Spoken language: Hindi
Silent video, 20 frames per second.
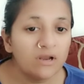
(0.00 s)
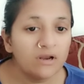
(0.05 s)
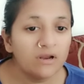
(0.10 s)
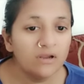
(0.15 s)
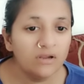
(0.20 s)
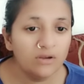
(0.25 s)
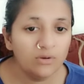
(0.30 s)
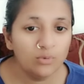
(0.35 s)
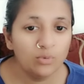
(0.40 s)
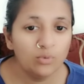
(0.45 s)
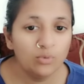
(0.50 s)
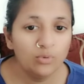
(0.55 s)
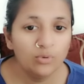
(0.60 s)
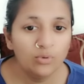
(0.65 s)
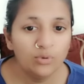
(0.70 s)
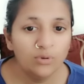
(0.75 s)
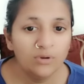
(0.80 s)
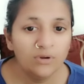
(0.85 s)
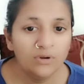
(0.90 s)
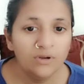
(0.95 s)
रही हूँ
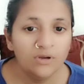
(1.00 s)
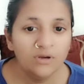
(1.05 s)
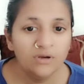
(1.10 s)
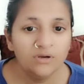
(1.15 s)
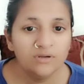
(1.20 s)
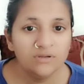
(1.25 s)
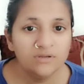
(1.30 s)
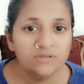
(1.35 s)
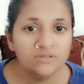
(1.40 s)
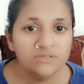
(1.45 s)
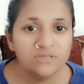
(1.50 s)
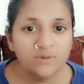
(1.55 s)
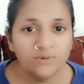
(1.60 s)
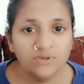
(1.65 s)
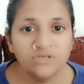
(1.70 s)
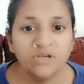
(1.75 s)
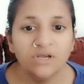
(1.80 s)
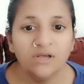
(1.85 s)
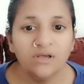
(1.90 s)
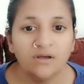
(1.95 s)
समझ
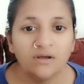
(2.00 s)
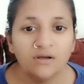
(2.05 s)
गए